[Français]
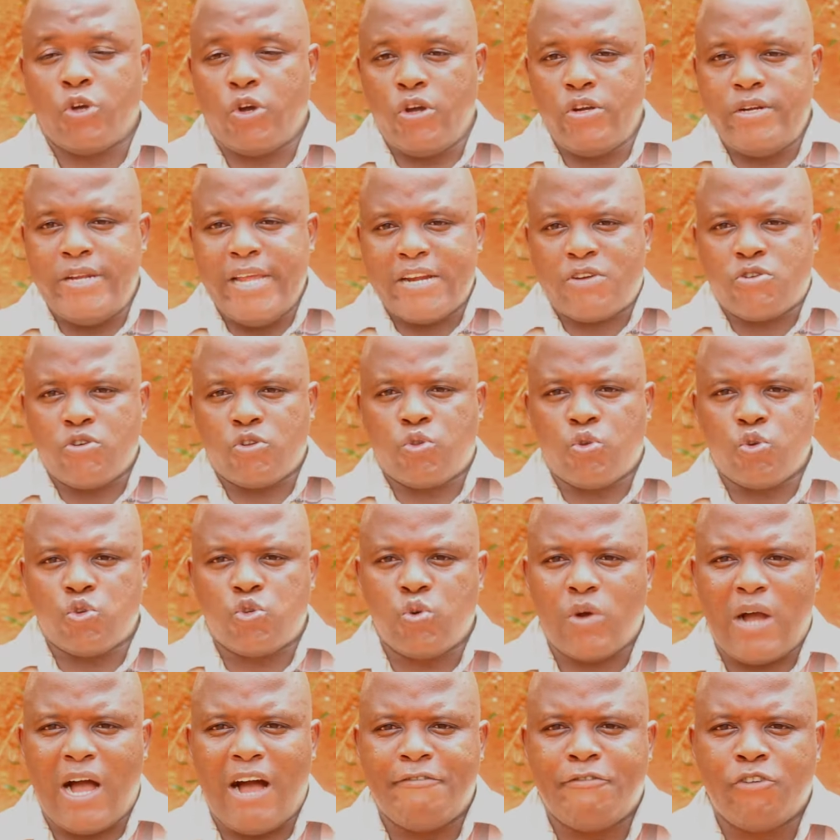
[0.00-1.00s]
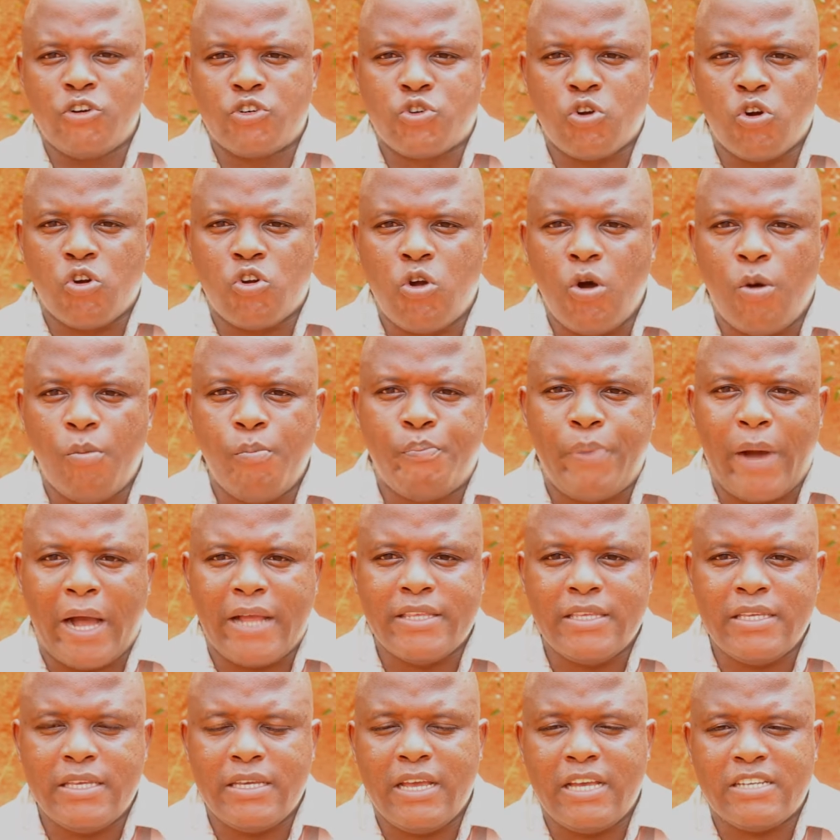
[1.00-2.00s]
heureux d'être toujours à votre
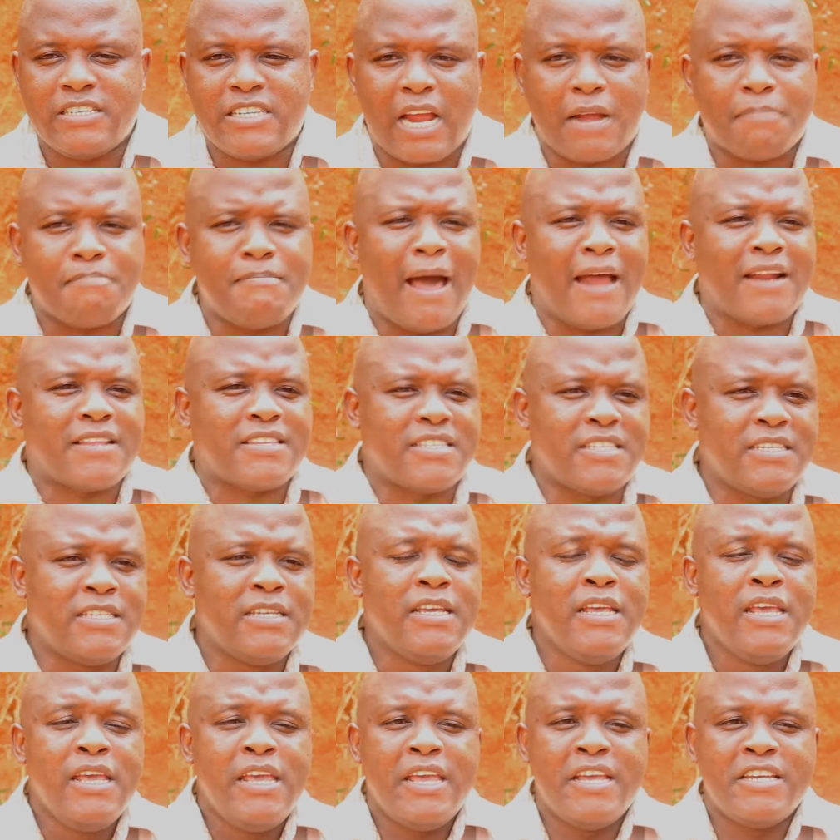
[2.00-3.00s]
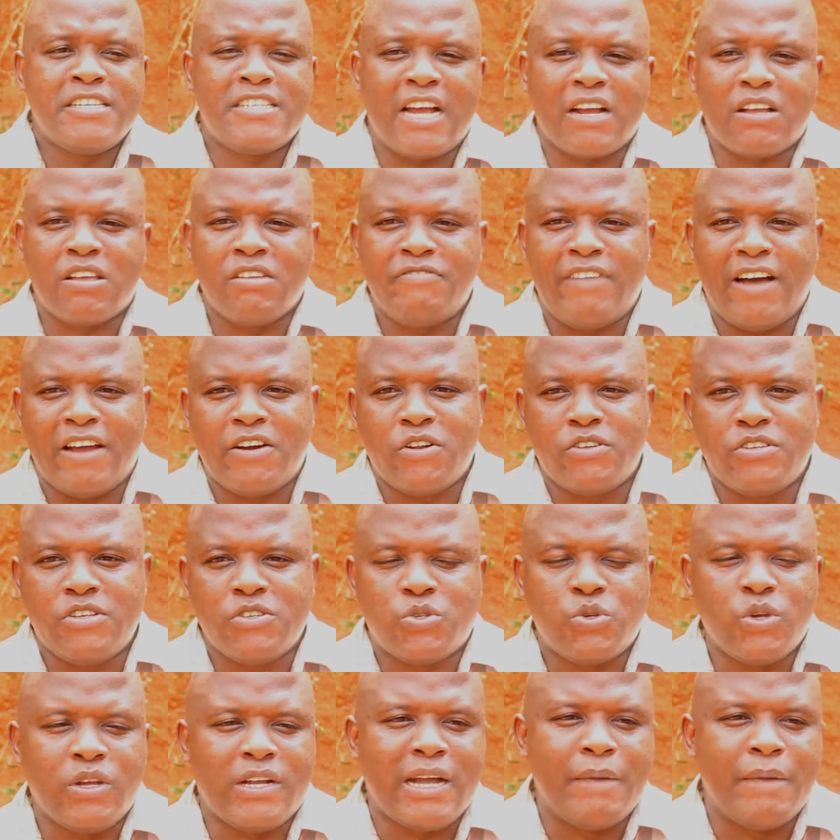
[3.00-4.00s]
compagnie euh, chaque mardi et chaque ah, vendredi sur